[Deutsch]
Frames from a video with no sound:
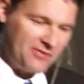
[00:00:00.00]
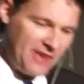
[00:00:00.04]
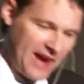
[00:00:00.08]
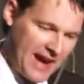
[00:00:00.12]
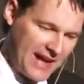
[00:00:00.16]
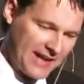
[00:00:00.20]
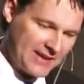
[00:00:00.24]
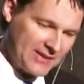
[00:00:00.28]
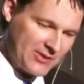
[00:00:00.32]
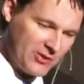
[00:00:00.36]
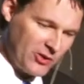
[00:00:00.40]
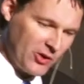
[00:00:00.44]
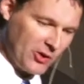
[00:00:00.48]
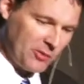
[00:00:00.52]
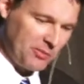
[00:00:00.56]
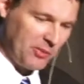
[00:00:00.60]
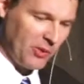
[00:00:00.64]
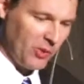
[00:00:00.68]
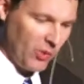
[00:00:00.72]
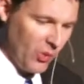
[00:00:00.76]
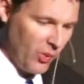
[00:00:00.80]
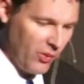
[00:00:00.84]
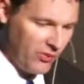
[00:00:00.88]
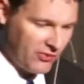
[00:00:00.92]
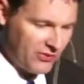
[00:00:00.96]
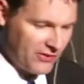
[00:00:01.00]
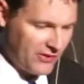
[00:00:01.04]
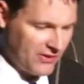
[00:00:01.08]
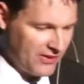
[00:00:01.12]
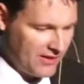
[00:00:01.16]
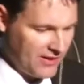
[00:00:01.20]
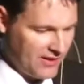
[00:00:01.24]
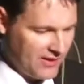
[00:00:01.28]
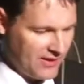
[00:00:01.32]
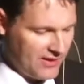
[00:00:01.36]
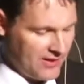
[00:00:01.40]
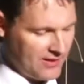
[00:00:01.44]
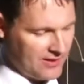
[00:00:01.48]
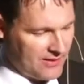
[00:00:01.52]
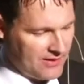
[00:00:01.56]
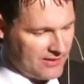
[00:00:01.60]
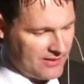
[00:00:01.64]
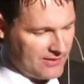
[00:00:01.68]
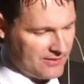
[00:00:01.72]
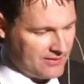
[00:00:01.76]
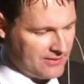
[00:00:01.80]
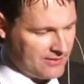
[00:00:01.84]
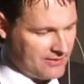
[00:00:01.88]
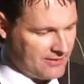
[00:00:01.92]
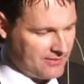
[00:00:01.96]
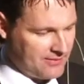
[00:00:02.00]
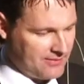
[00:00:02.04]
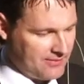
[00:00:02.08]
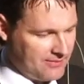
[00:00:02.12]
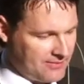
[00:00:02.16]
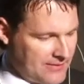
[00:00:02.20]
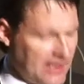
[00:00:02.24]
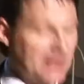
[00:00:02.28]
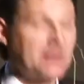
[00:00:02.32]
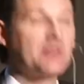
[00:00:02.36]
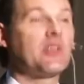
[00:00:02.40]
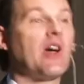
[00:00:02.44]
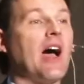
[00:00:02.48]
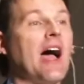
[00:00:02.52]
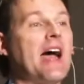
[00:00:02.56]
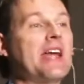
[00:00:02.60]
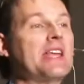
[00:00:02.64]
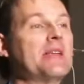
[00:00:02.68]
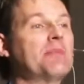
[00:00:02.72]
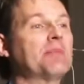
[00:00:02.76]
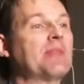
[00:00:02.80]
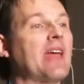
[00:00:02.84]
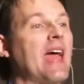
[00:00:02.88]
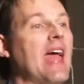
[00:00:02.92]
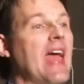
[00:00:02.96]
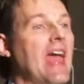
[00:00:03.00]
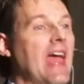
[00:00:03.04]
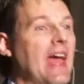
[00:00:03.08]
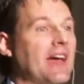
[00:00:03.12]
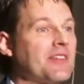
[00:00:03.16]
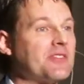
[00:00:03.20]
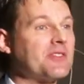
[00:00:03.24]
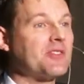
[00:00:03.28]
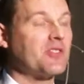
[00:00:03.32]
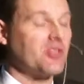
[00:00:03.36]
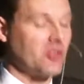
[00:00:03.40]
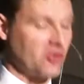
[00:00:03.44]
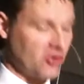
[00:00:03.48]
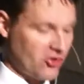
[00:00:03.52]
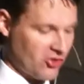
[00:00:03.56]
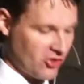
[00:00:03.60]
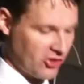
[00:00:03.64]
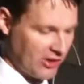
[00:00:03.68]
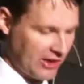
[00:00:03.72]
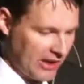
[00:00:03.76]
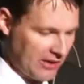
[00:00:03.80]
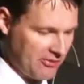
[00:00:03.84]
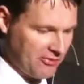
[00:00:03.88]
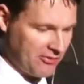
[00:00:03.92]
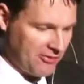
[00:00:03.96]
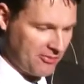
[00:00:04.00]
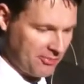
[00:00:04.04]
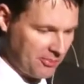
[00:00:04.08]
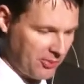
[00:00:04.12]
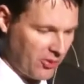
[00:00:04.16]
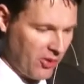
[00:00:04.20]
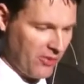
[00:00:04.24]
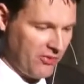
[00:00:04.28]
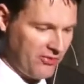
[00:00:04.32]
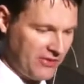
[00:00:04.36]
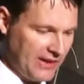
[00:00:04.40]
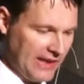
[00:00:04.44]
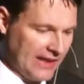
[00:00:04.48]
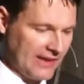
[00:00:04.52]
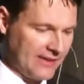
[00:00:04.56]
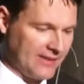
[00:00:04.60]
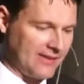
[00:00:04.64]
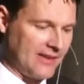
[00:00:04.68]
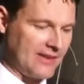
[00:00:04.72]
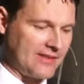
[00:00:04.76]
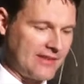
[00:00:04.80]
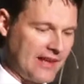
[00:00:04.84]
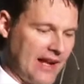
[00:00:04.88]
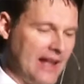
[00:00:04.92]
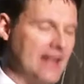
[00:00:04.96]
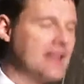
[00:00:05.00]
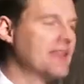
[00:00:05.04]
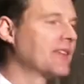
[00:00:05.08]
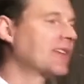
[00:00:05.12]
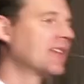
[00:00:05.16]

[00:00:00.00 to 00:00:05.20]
Werkzeug berufen, der zu einem der ersten Schriftpropheten des Alten